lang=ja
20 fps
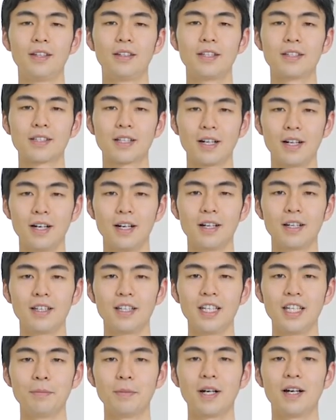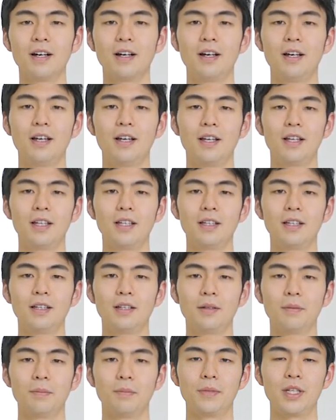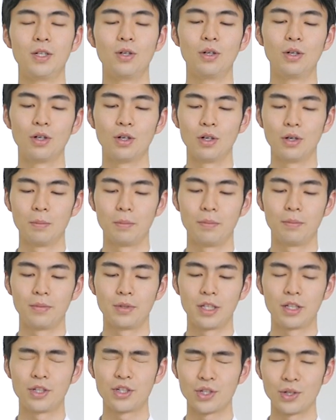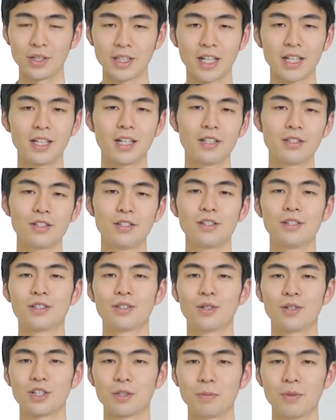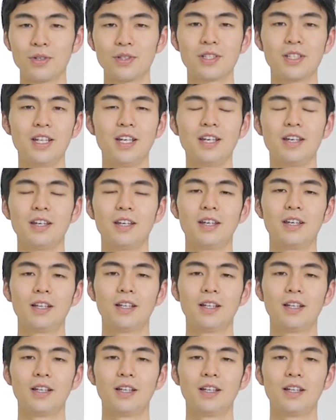ですから今いろいろ陸上に限らずそのスポーツで